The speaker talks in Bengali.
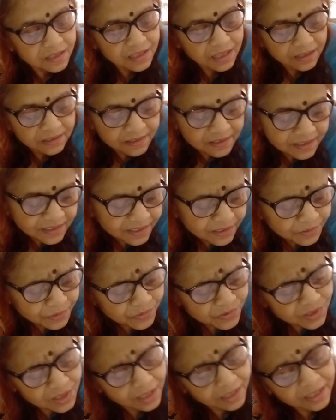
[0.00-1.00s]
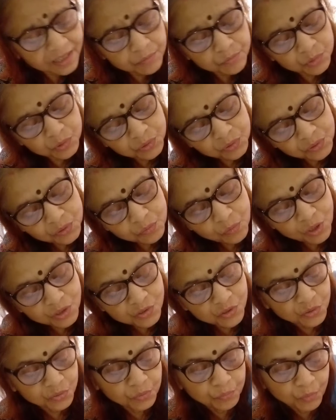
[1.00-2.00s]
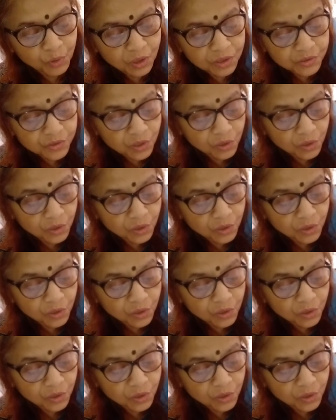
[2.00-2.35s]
শান্তিনিকেতন ছাড়ার বহু বছর পর